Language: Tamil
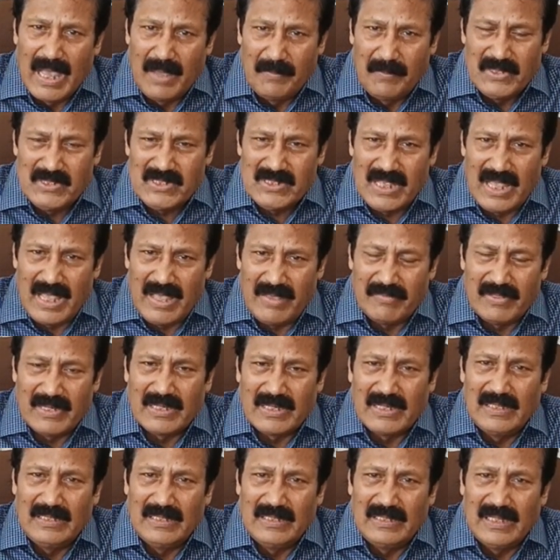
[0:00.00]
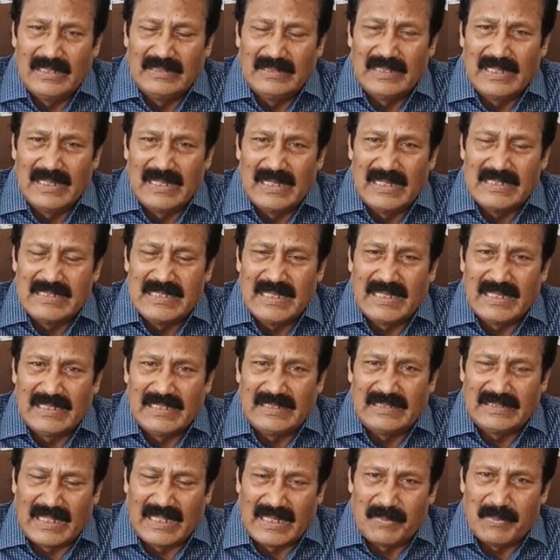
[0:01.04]
அமித்ஷா அவர்கள் அந்த நிகழ்ச்சிக்கு
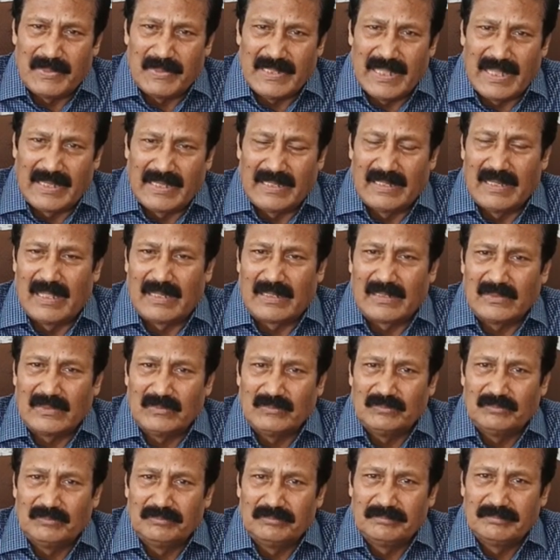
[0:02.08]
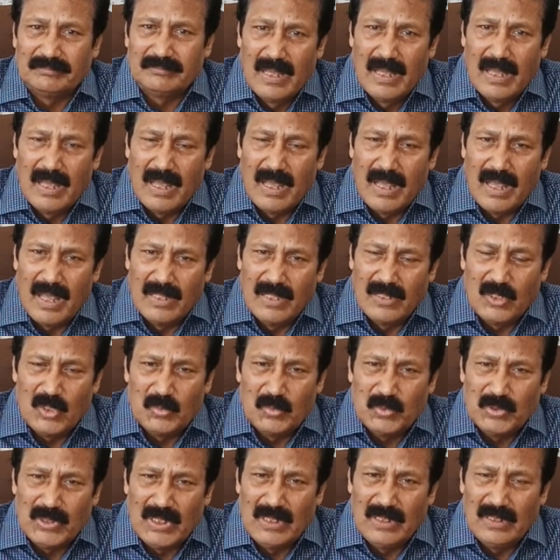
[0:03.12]
தலைமை தாங்கினார்
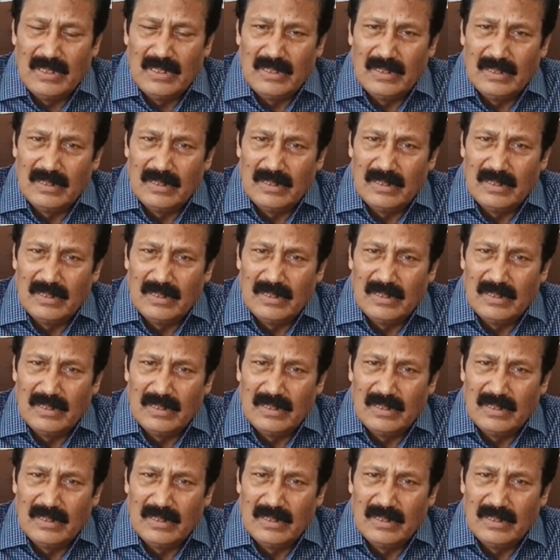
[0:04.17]
அன்று முதல்